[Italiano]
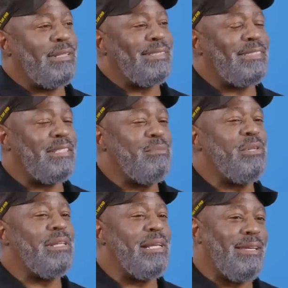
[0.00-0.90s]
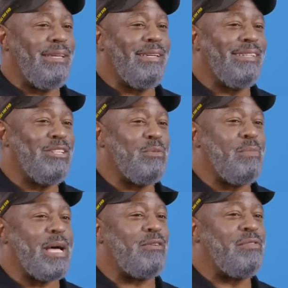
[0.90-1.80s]
anche simulazione delle
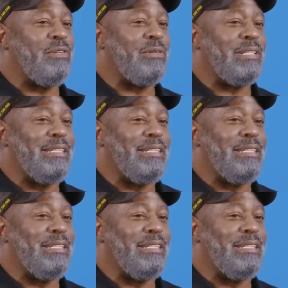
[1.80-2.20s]
condizioni del campo di